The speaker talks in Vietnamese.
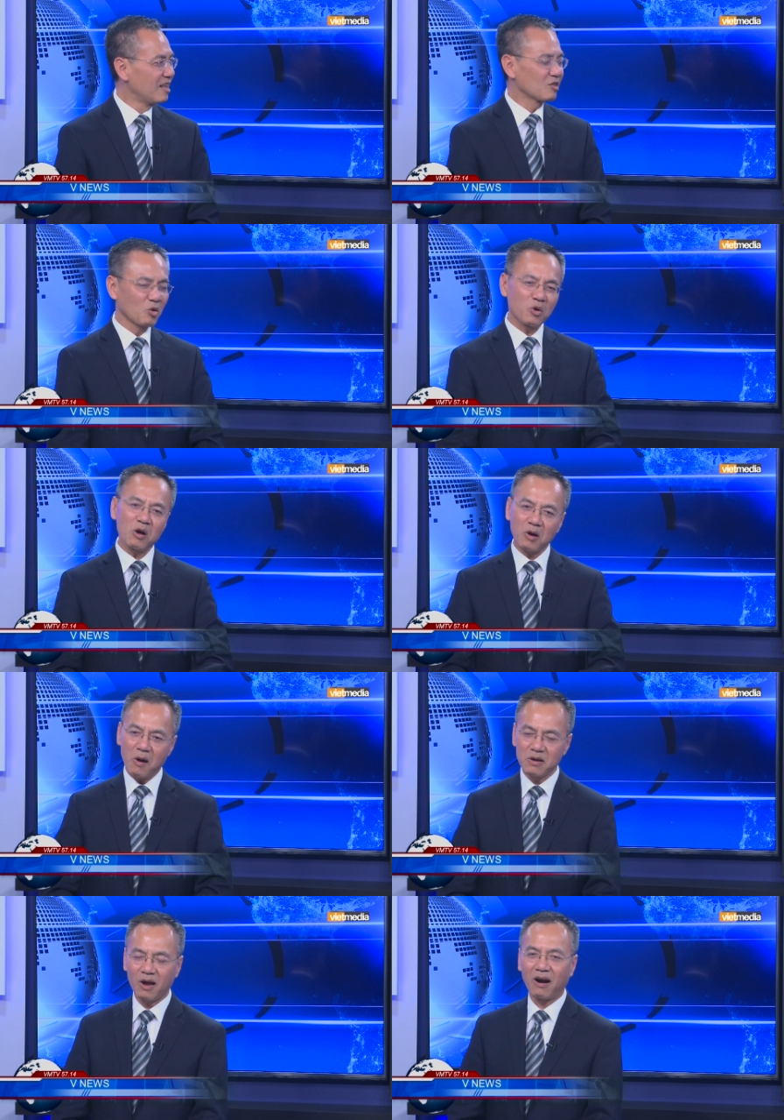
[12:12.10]
tôi có
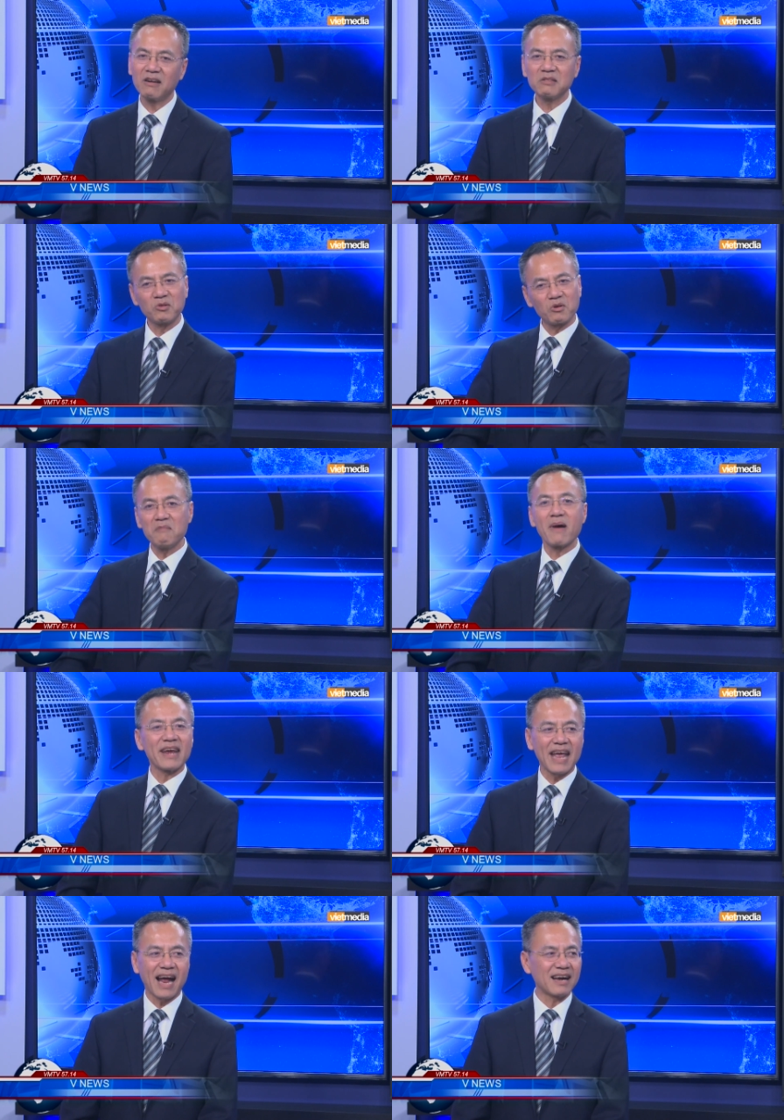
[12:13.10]
con nhỏ tôi có mẹ
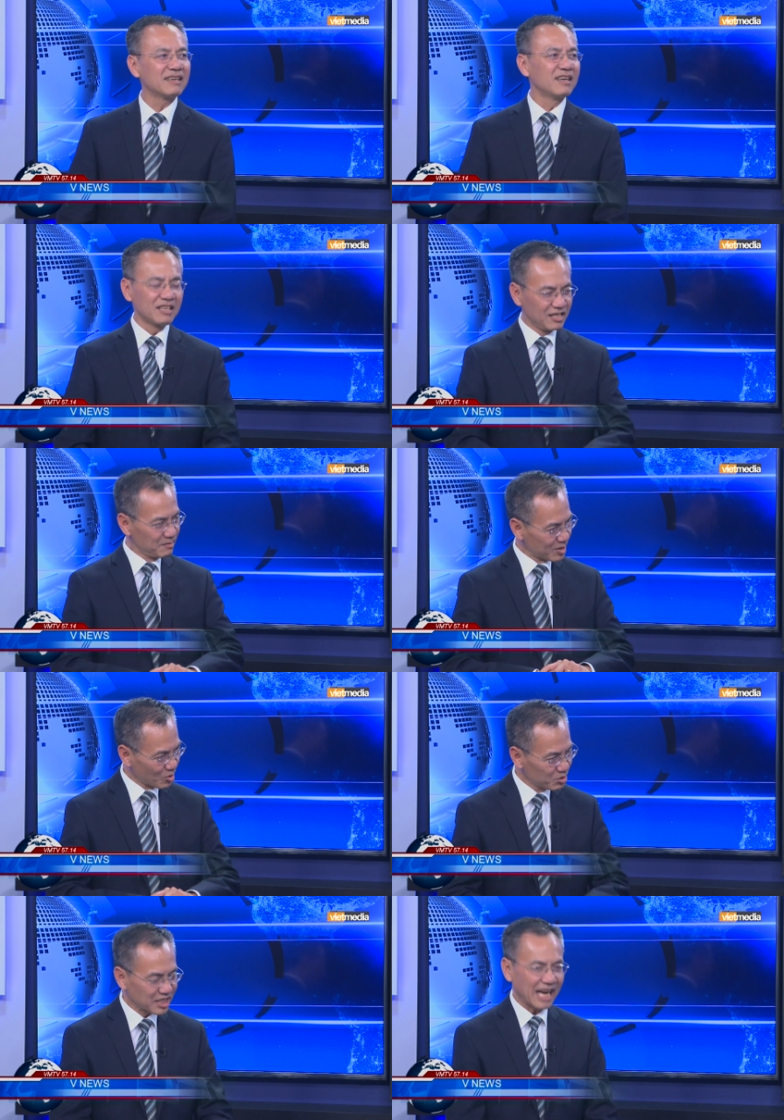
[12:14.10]
già nhưng mà
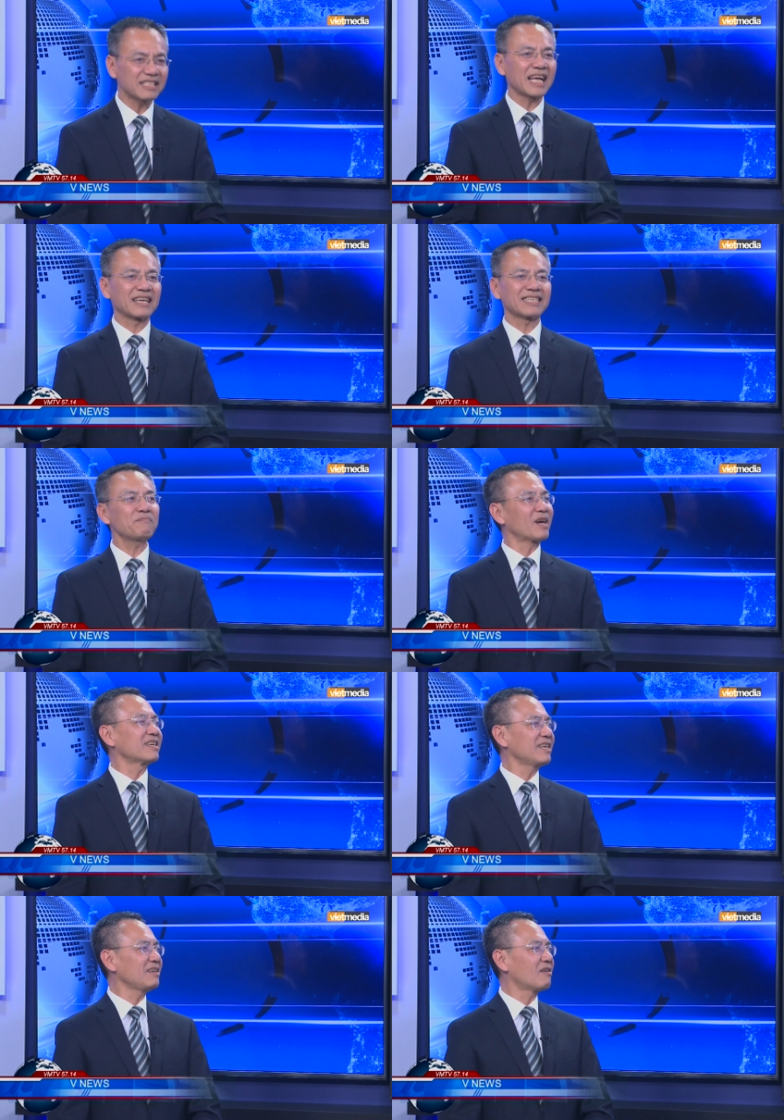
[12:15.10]
tôi sẵn sàng chấp nhận
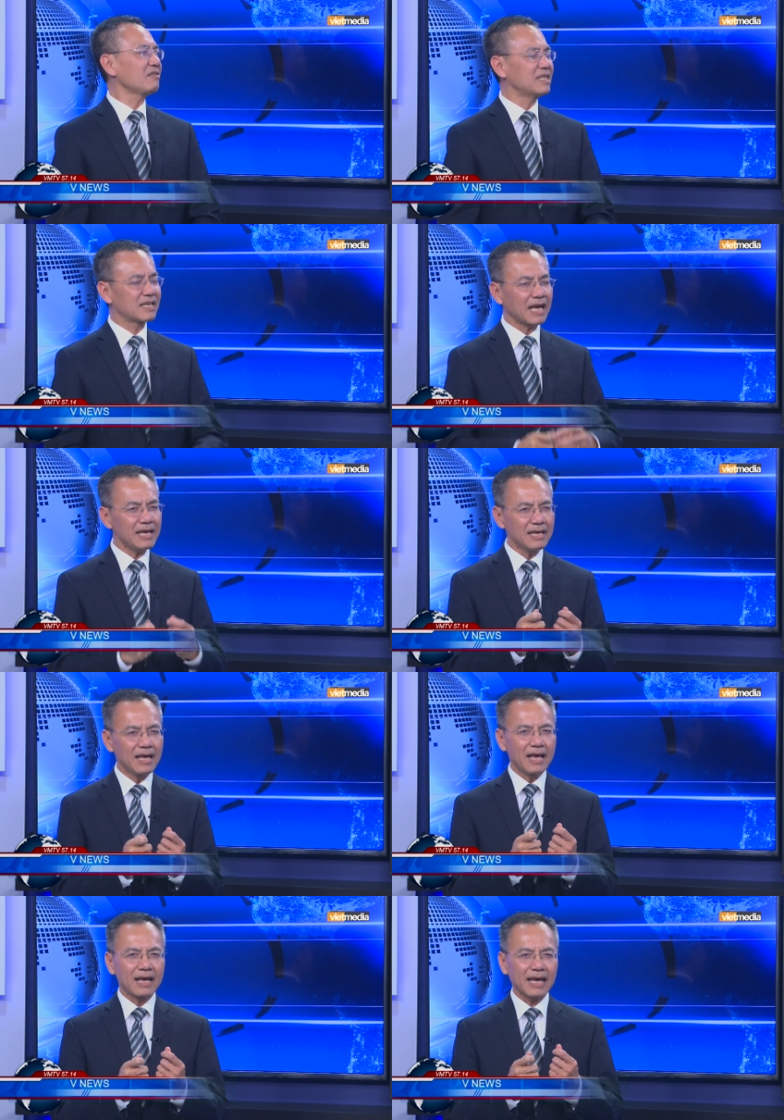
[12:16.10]
cái chết đó thì cái
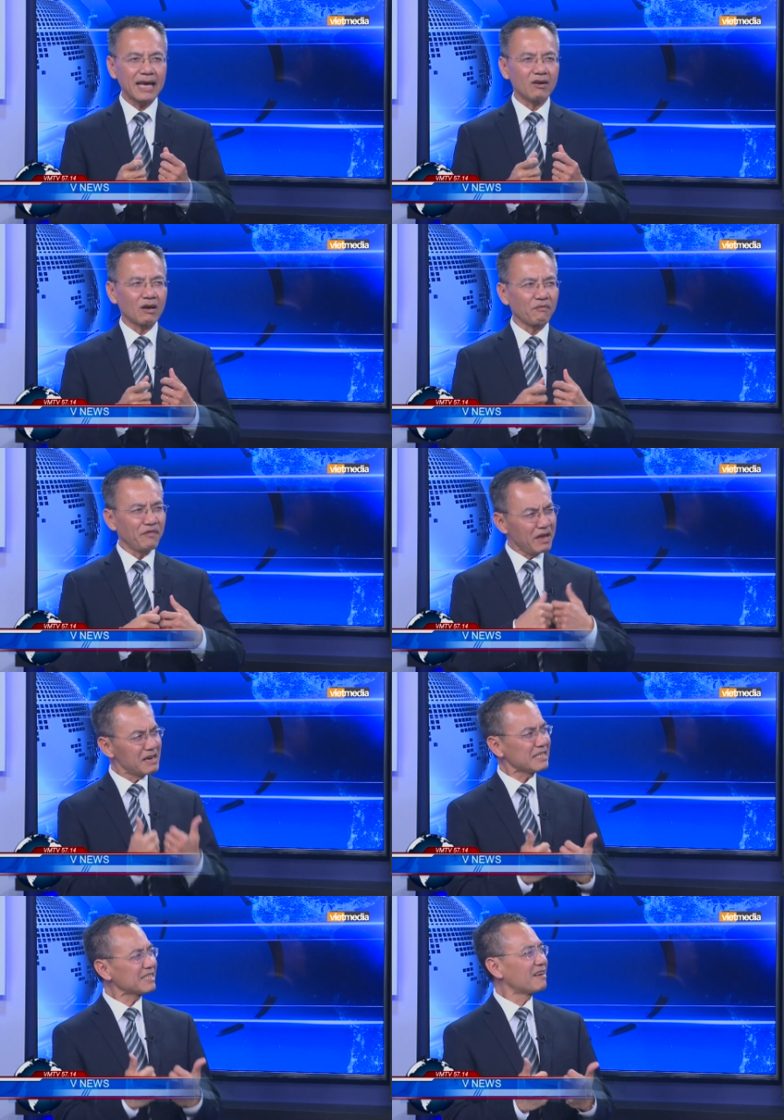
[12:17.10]
cái gọi là
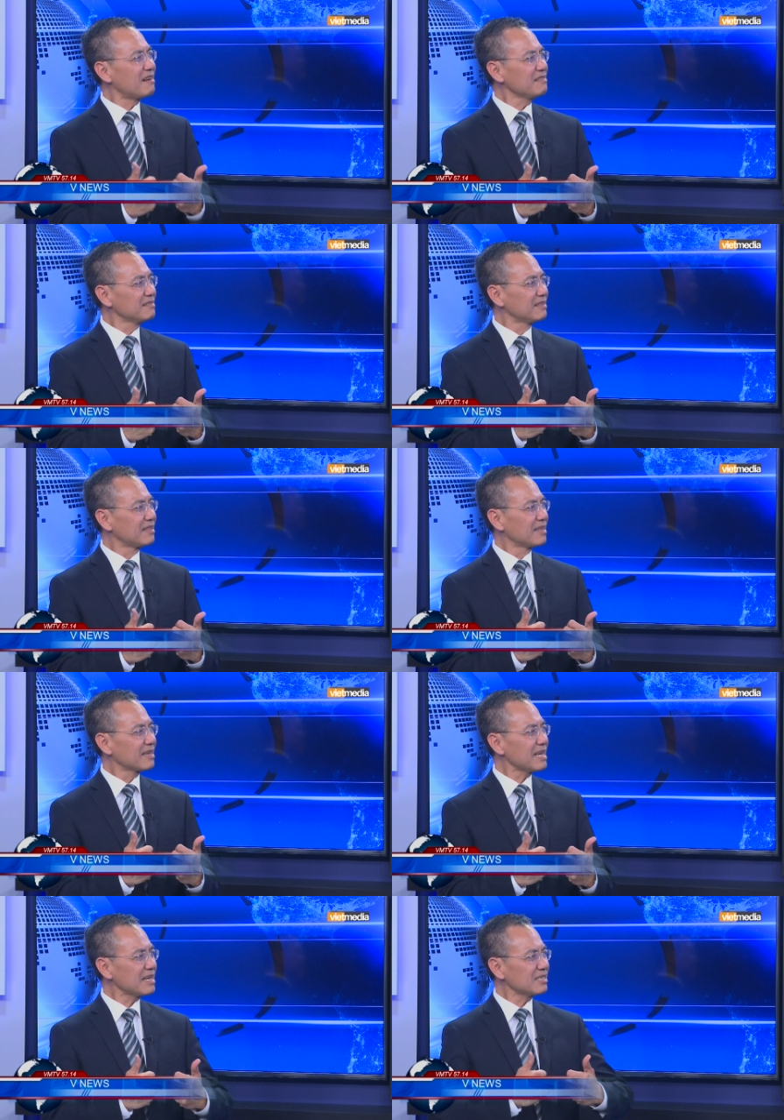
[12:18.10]
fearless đó
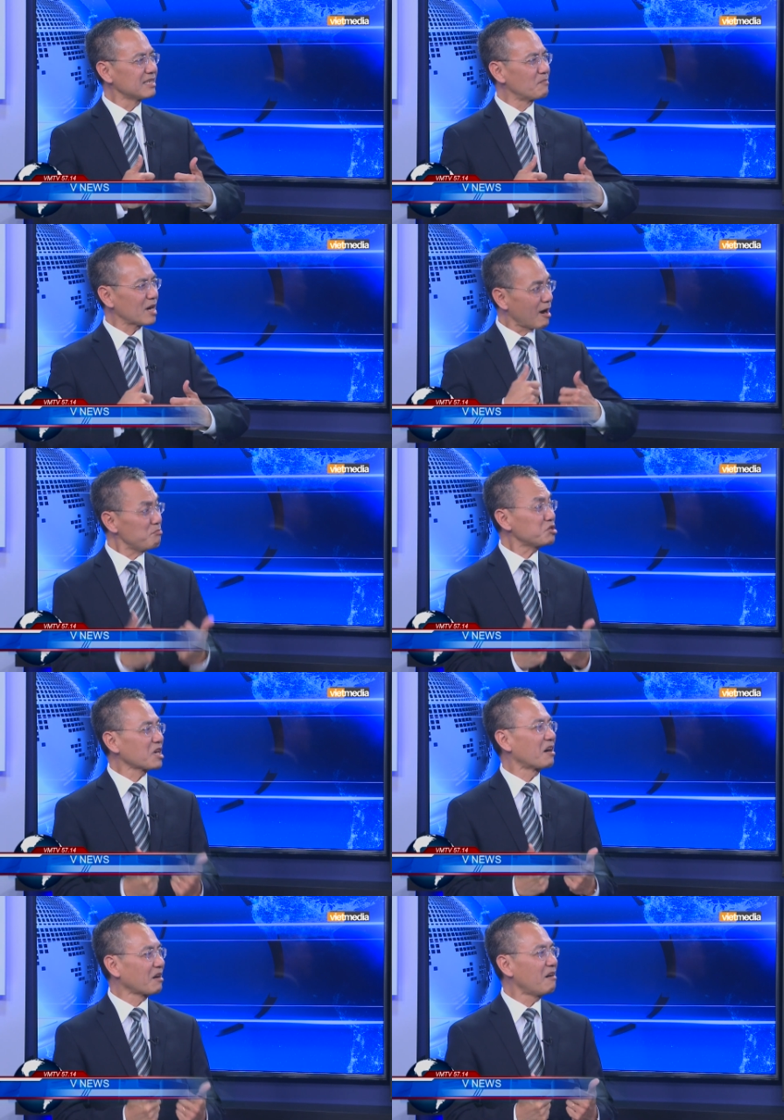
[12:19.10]
cái cái sự mà không
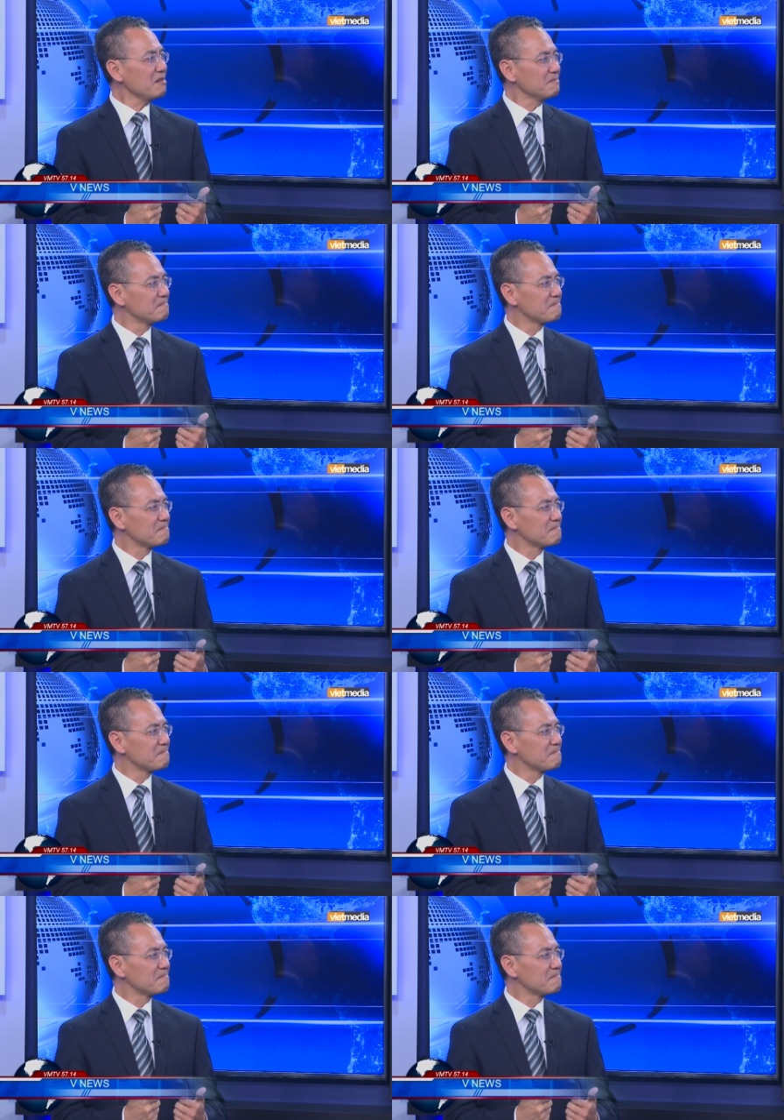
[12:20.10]
sợ đó